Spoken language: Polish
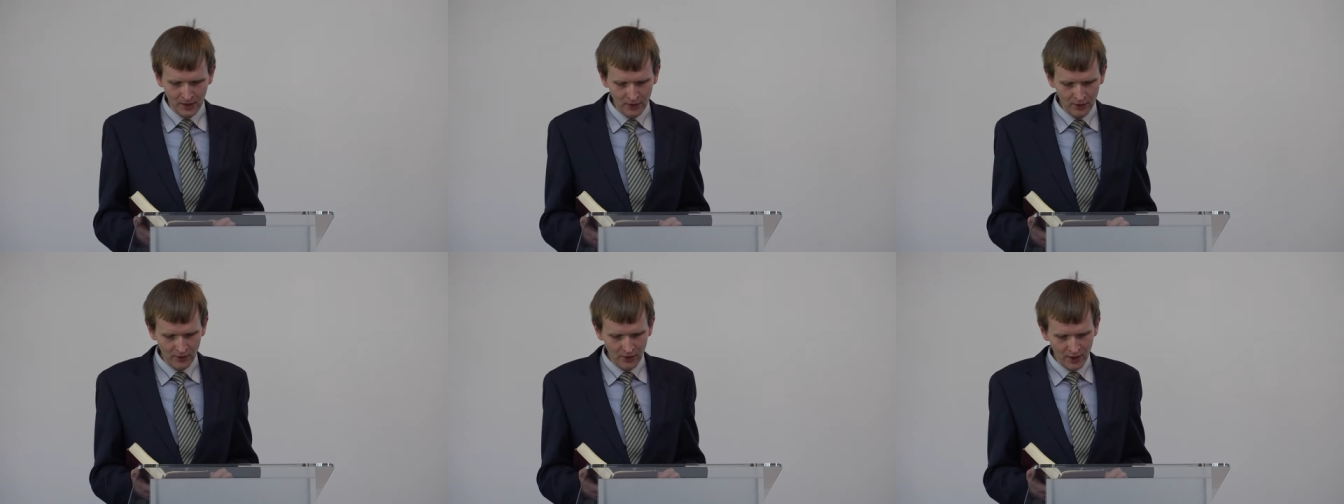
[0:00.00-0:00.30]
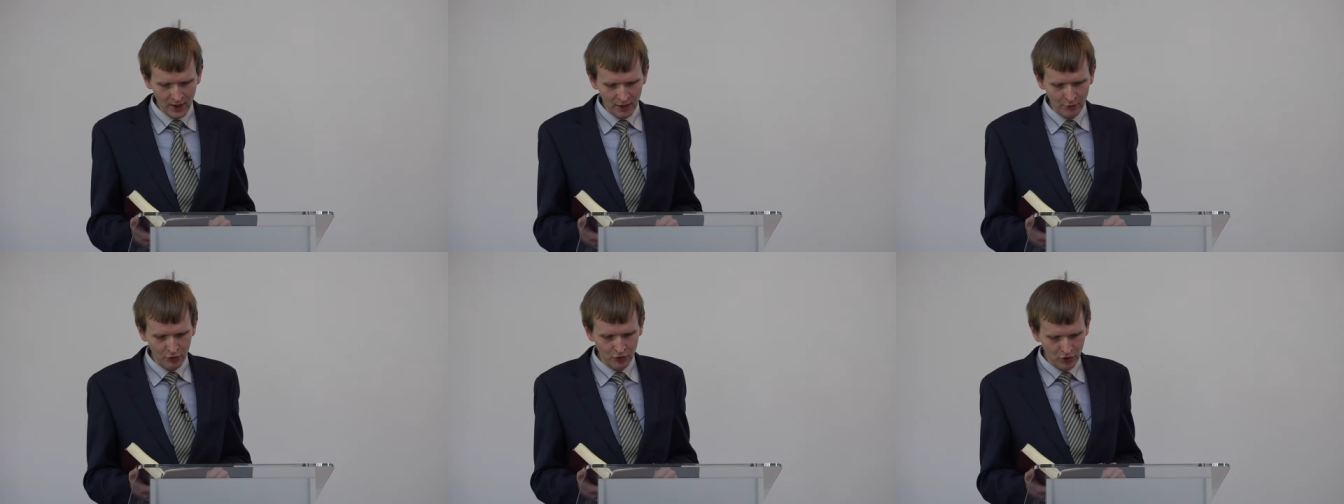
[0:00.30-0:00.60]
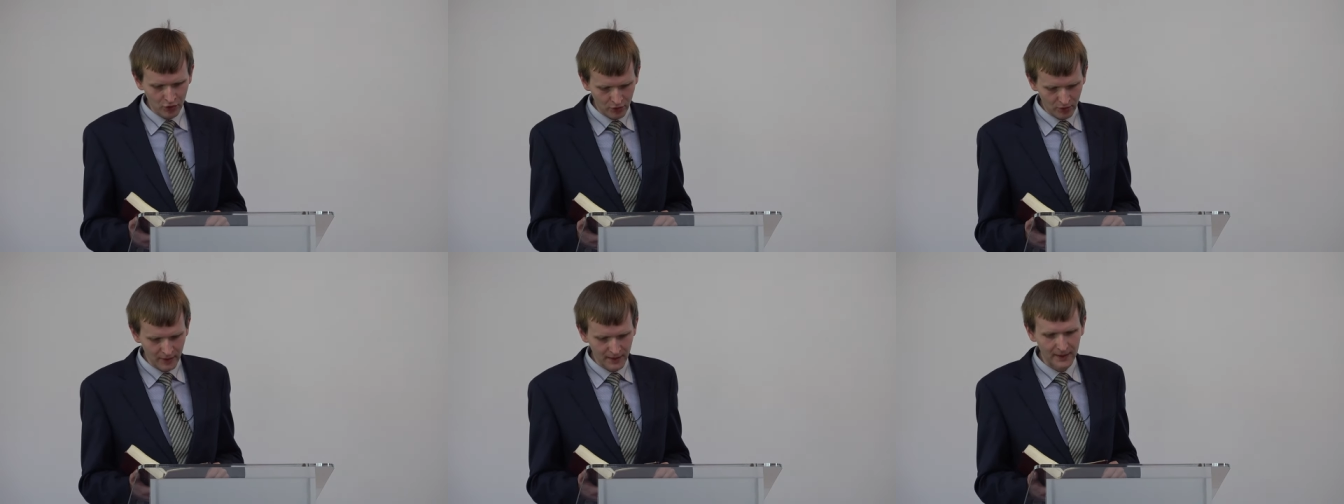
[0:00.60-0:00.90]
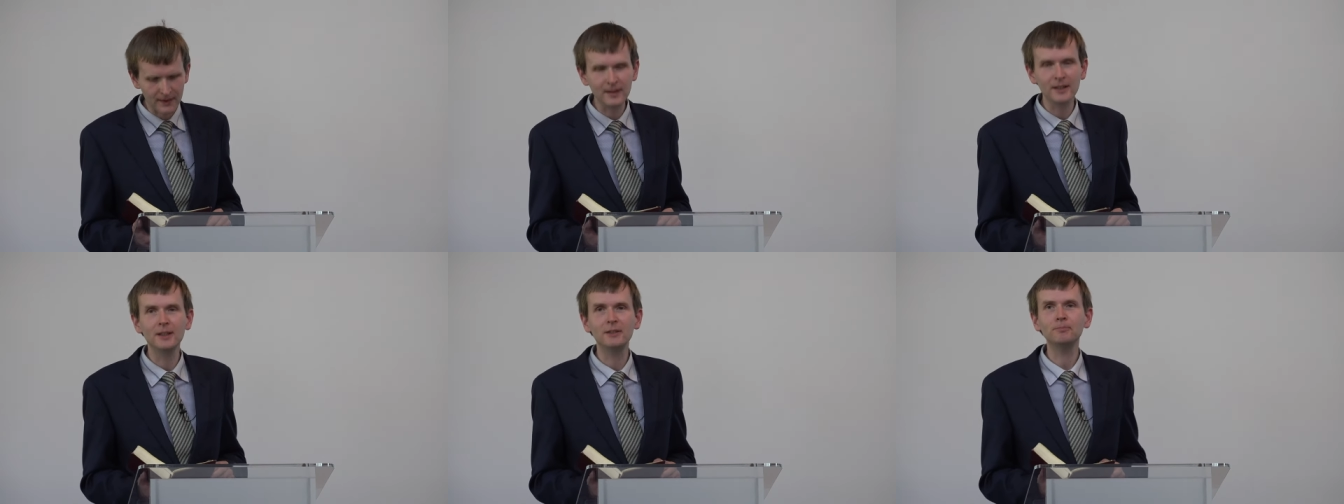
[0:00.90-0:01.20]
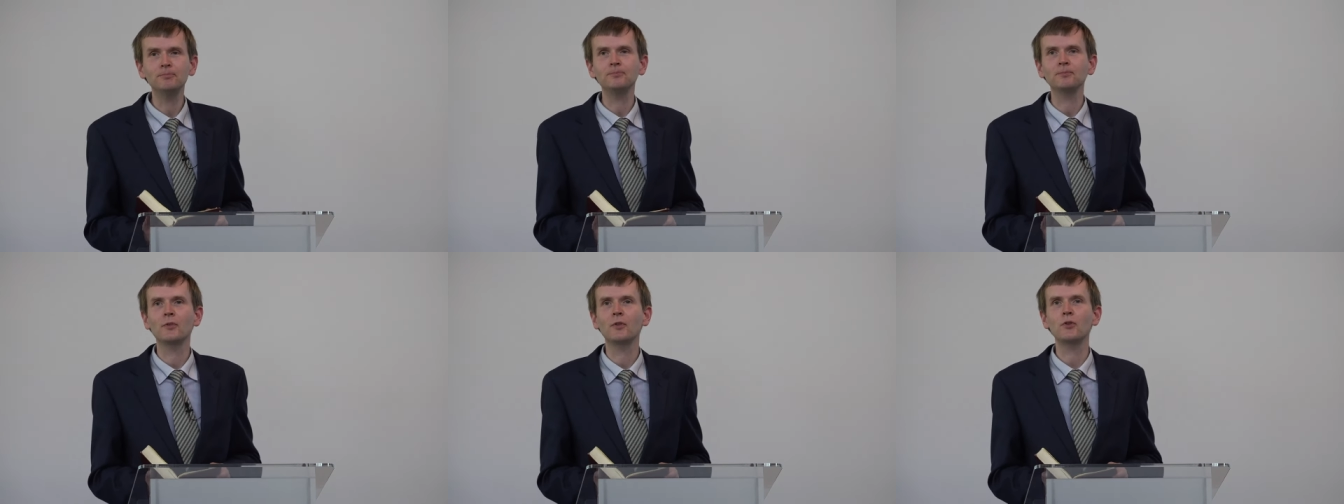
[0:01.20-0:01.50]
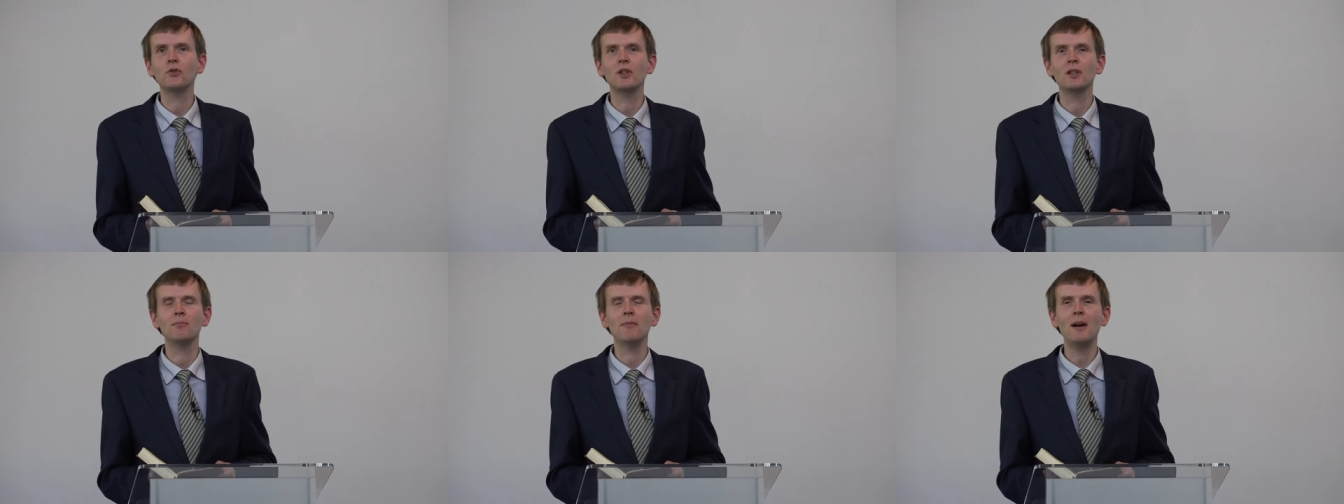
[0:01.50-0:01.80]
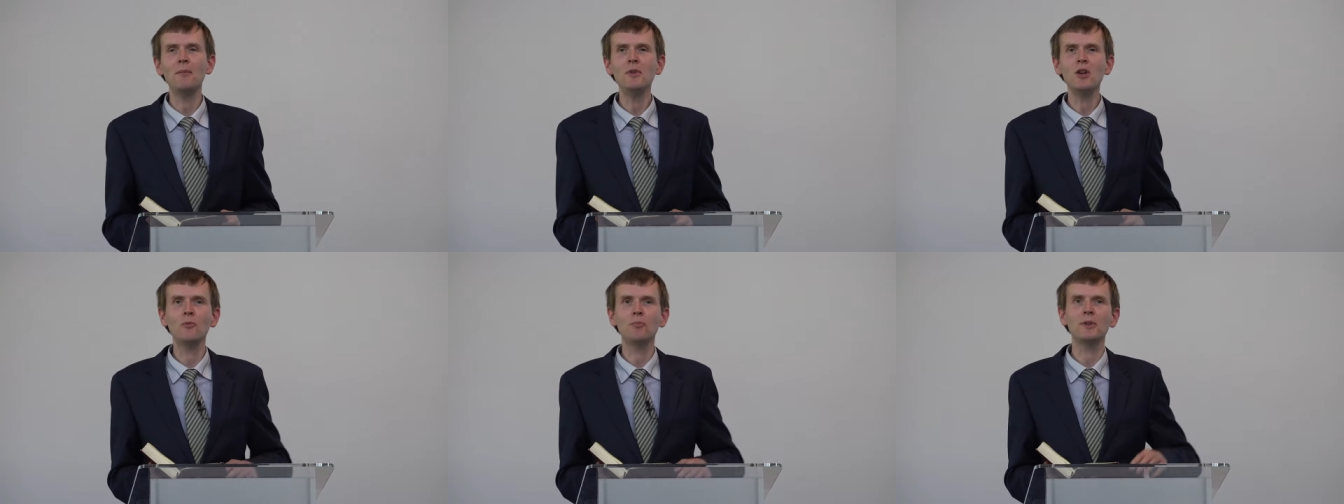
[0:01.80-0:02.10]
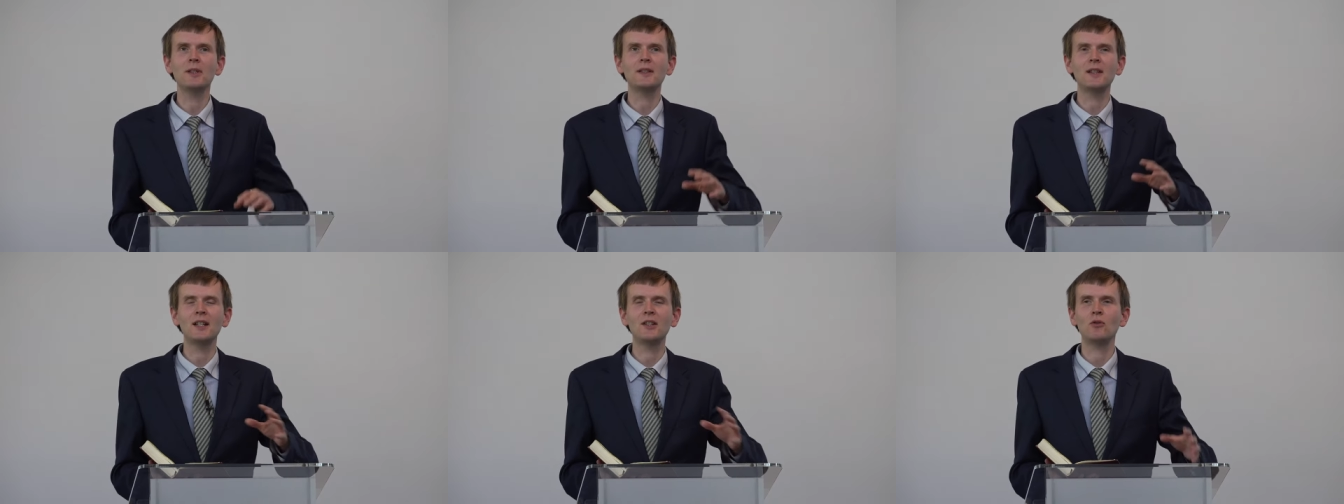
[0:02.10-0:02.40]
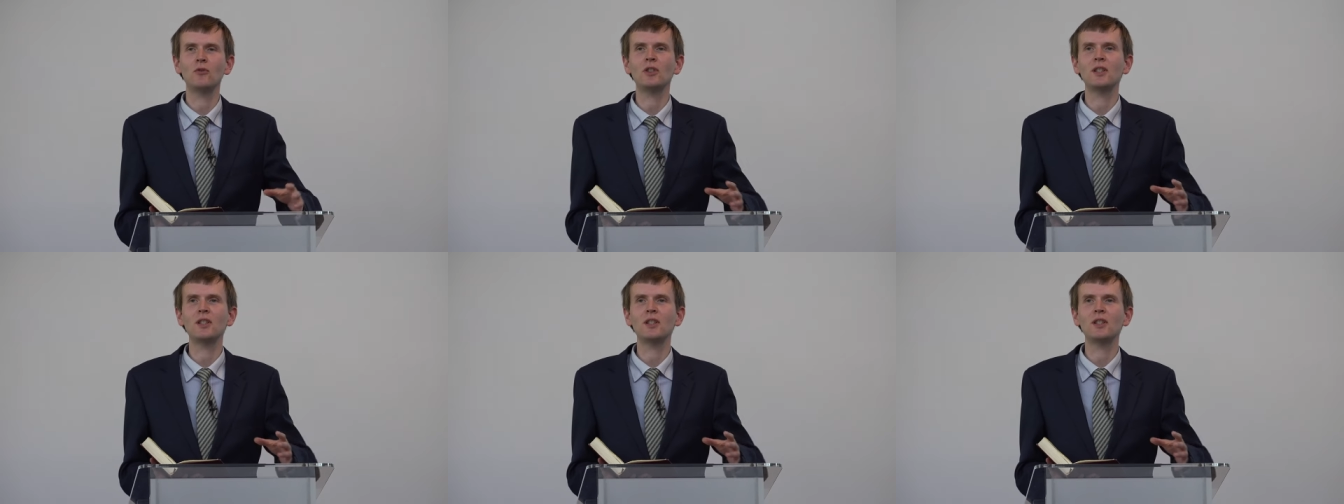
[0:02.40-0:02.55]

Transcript: rozdział szósty którym mamy opisaną